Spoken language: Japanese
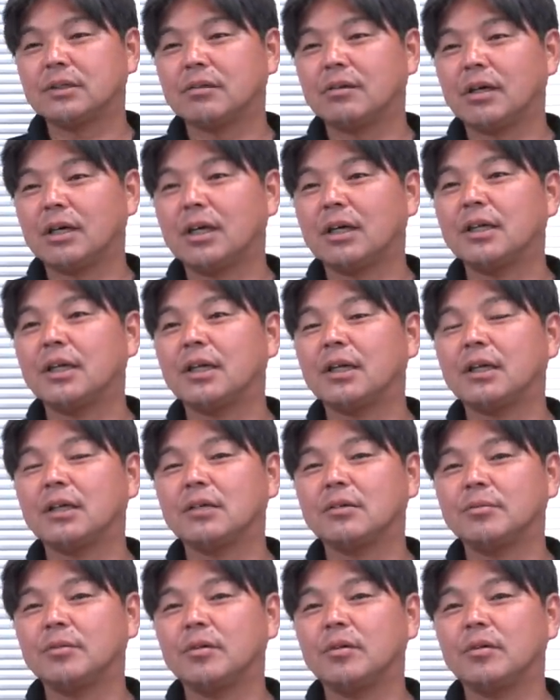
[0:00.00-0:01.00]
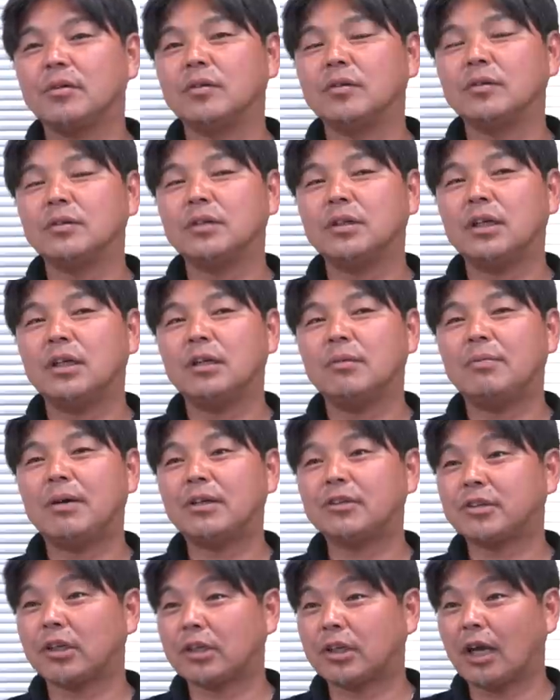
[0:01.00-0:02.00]
ょっとわからないけども、で
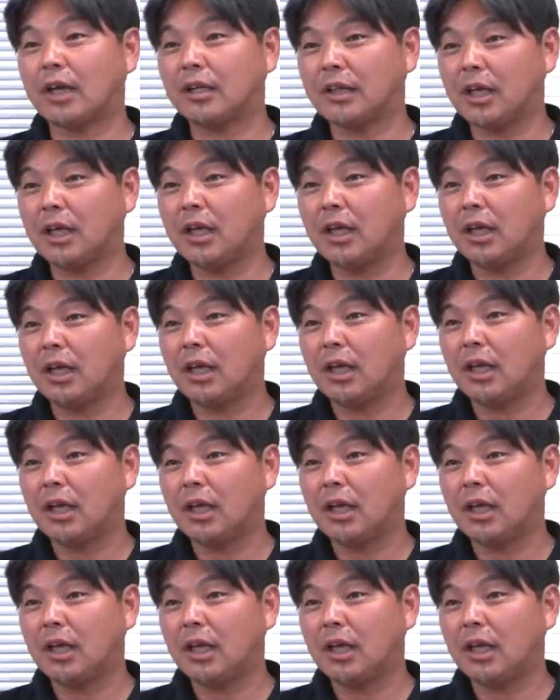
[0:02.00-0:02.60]
バルサ対ね、